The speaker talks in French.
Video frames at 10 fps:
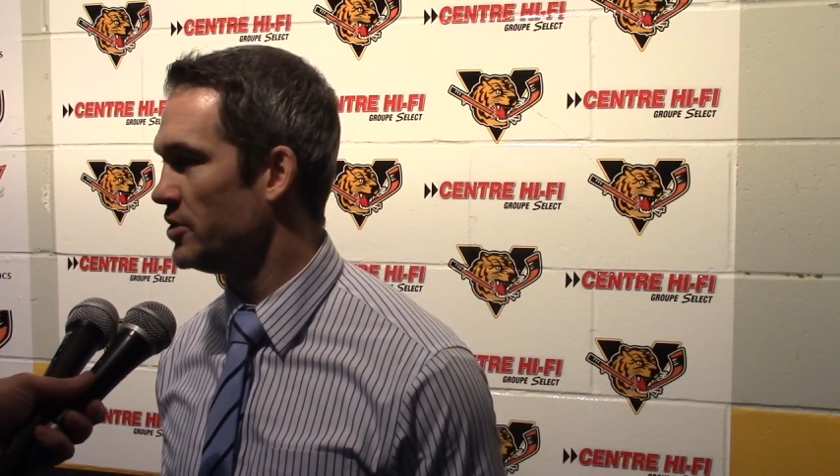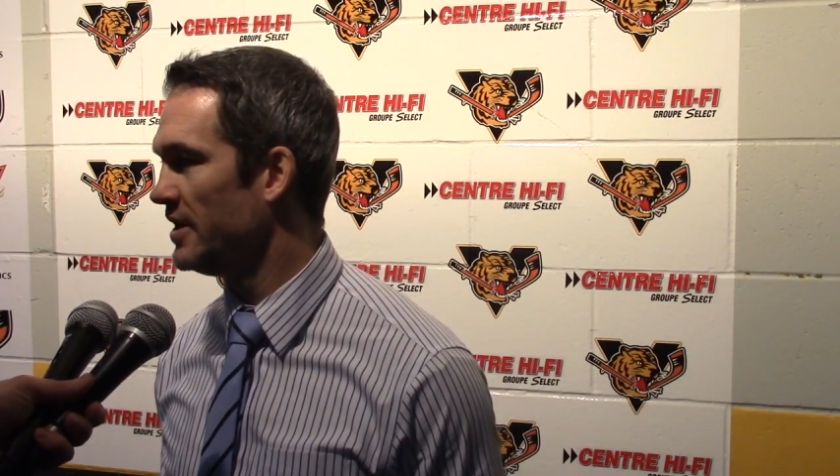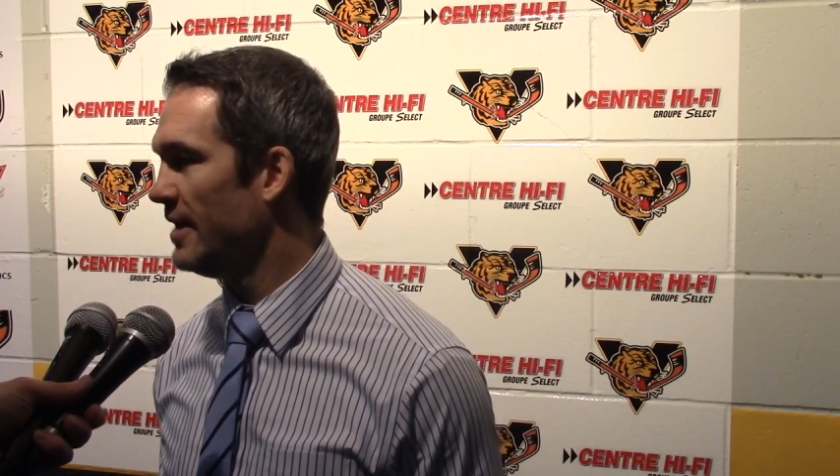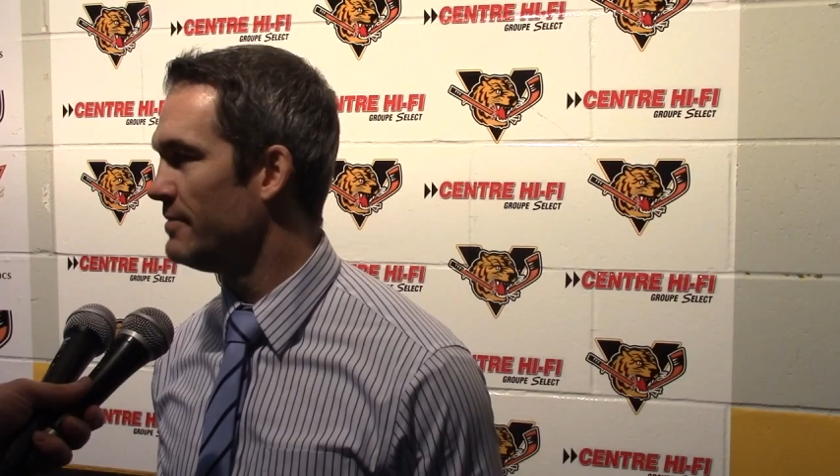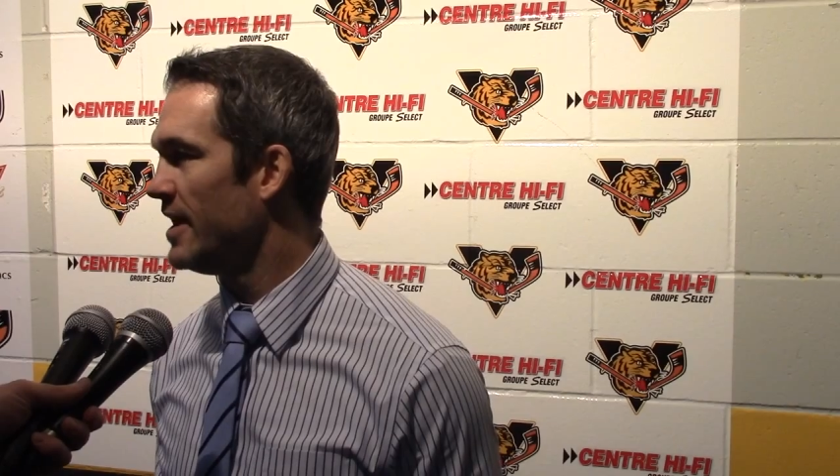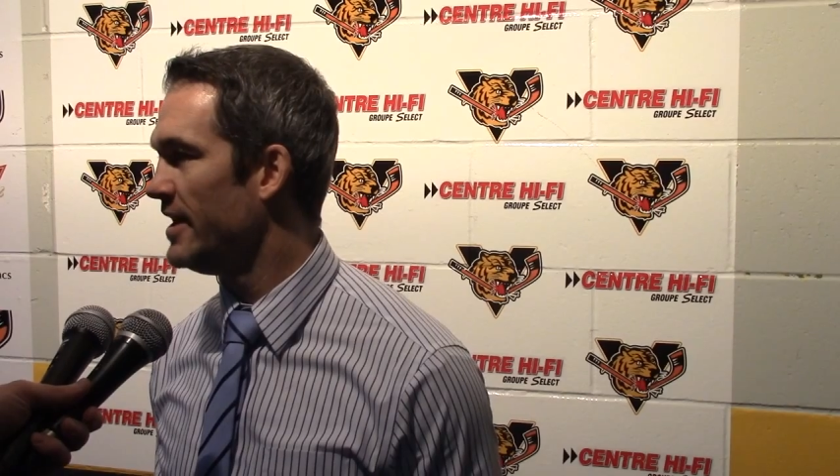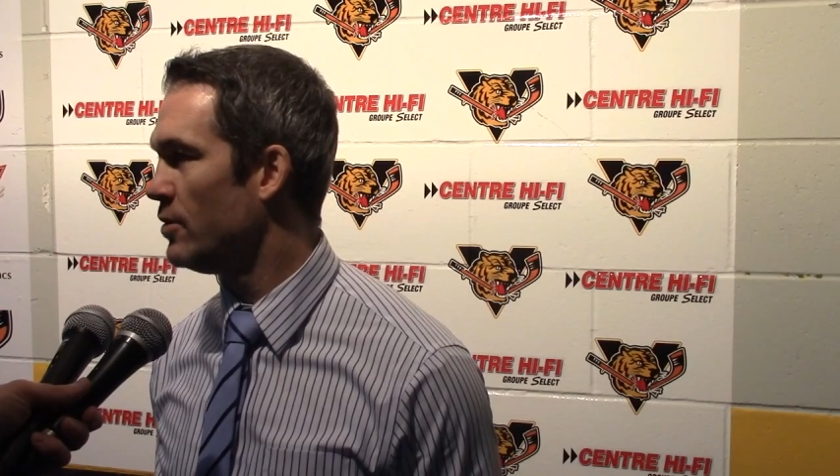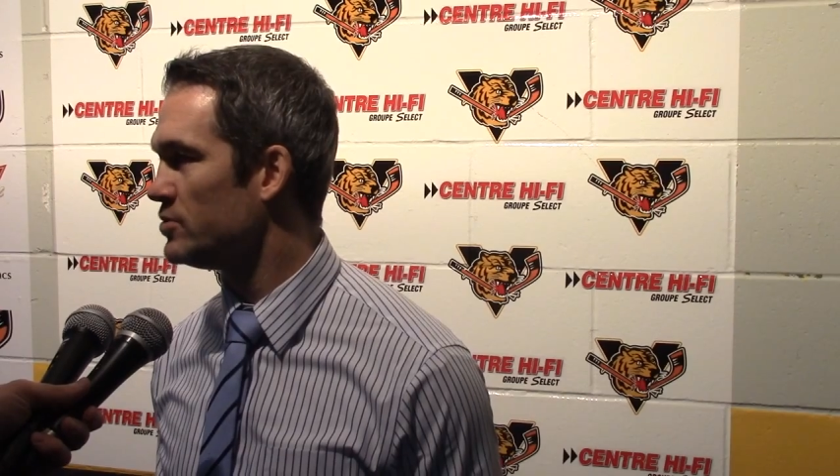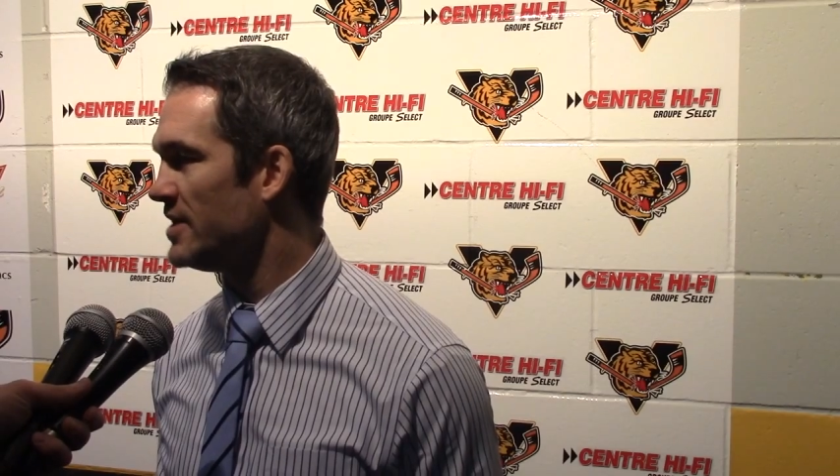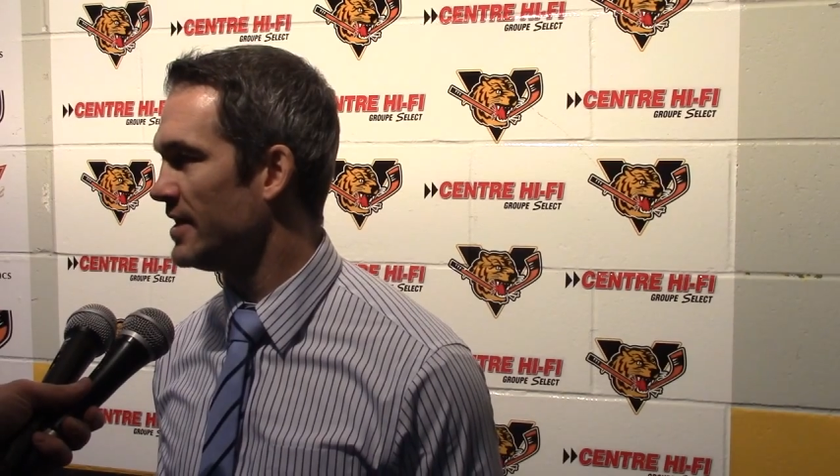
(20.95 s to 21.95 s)
une game dans les
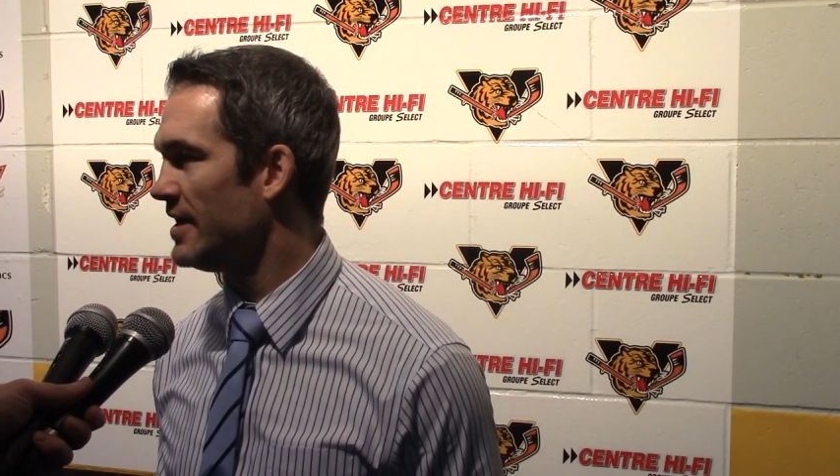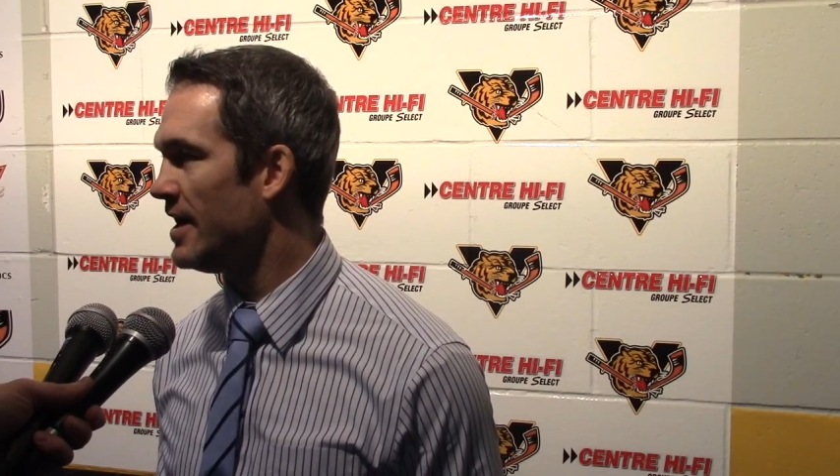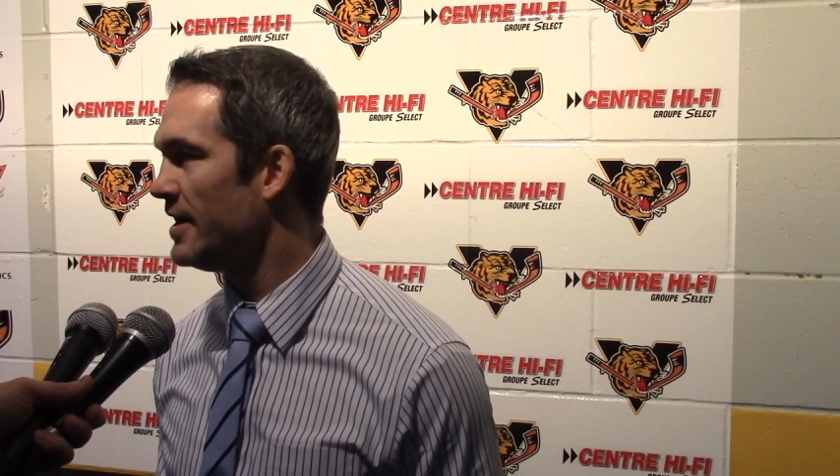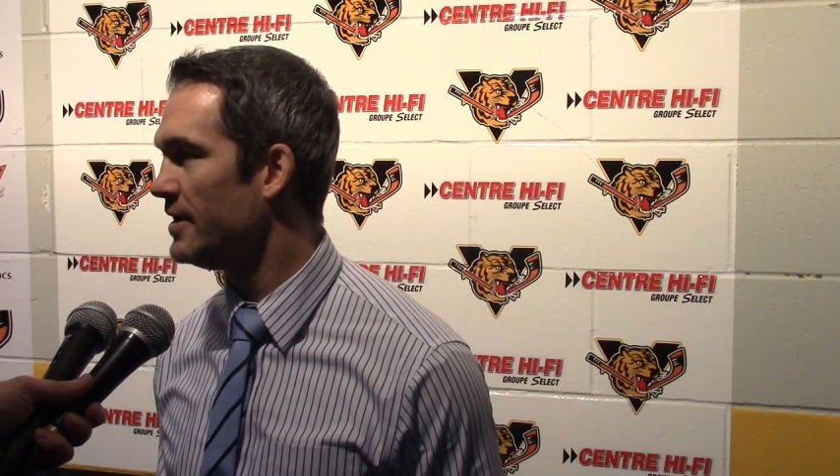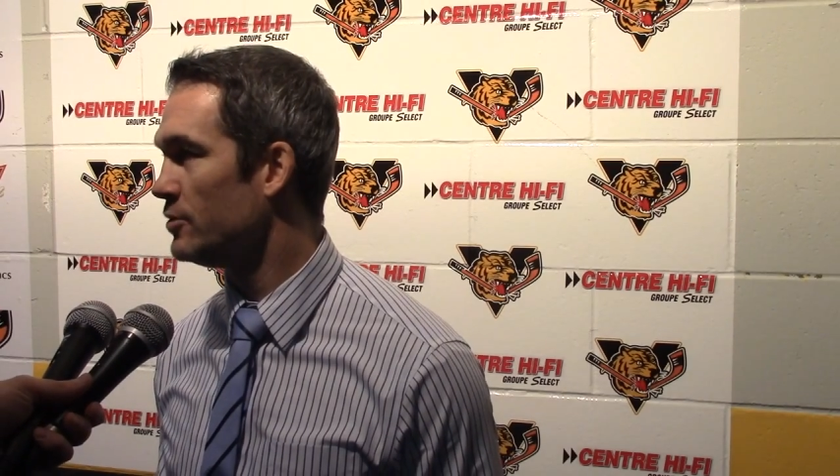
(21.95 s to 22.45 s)
11 dernières,